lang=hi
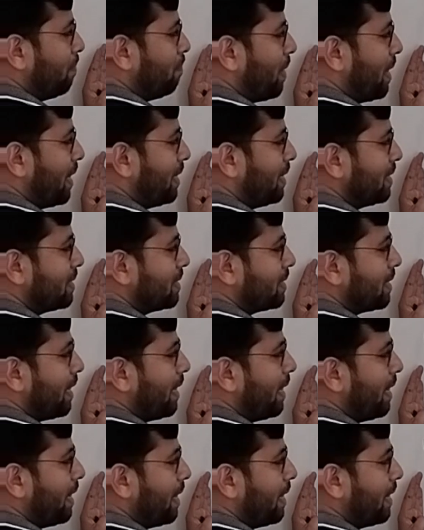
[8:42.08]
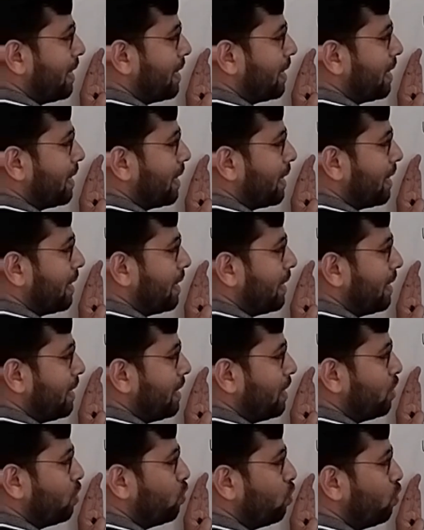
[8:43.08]
माइनस ए करली
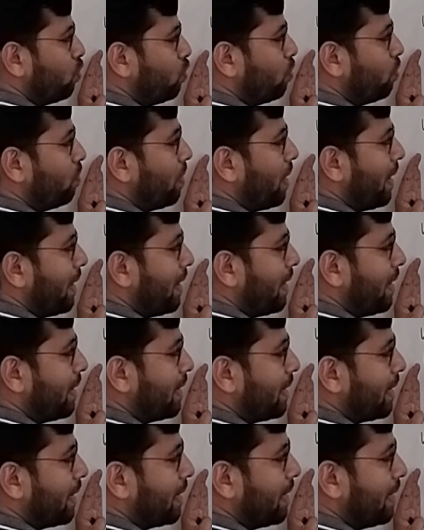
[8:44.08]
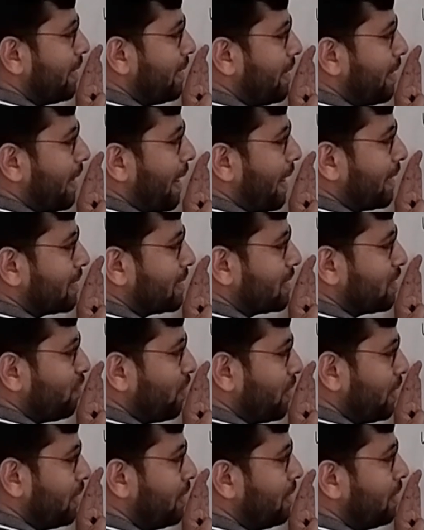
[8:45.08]
यू बाय करली एक्स
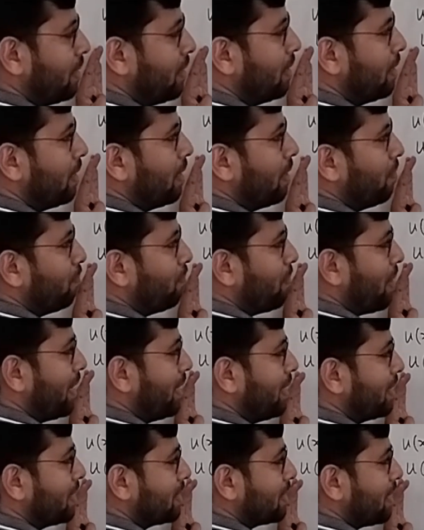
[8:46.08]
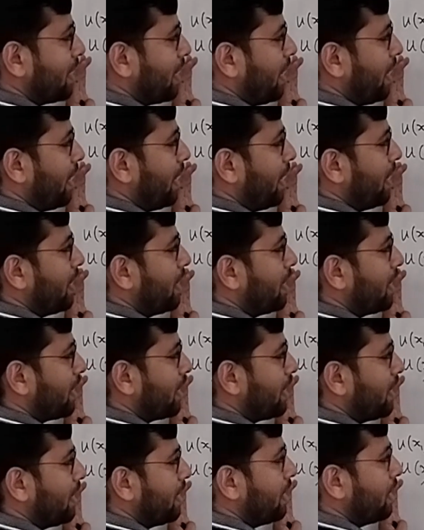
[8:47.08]
वन माइनस ए
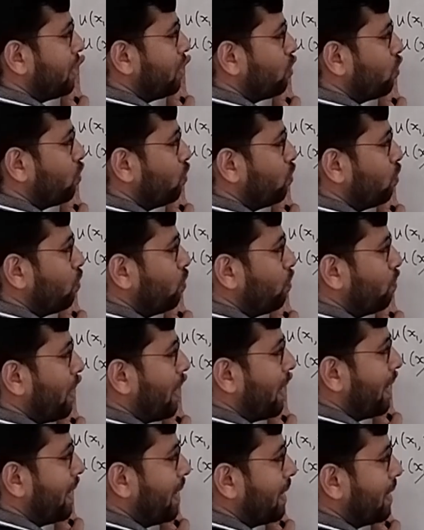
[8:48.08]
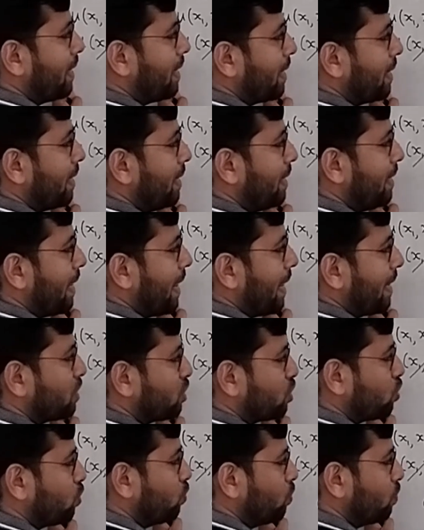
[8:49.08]
करली यू बाय करली
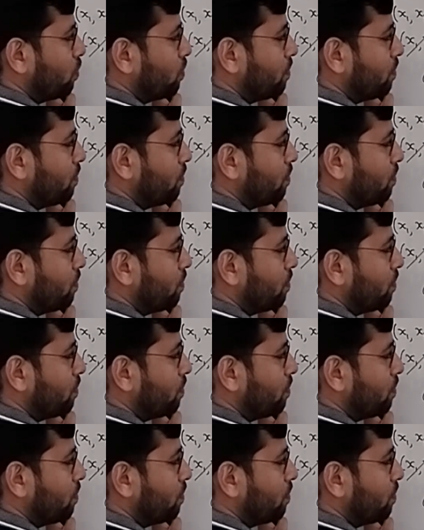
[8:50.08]
एक्स टू